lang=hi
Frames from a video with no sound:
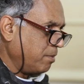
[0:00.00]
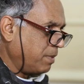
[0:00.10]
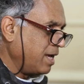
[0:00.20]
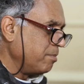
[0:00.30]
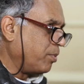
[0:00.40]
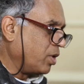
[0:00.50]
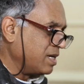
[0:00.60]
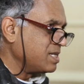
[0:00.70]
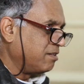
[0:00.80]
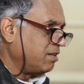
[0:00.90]
ये बड़ा
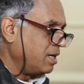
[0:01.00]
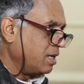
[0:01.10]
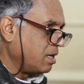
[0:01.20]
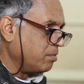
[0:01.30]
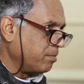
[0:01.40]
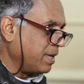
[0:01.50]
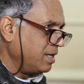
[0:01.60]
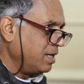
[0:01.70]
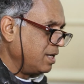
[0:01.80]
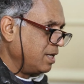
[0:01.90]
इम्पोर्टेंट सवाल है कमर
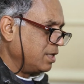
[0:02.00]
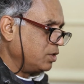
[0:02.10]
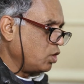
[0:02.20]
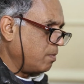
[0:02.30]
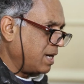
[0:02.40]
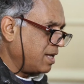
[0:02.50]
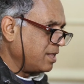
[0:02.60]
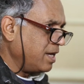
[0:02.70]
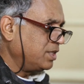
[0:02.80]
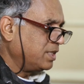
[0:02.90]
भाई जो हमारा
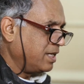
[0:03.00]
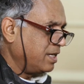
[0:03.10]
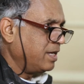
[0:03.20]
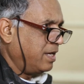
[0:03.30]
देश है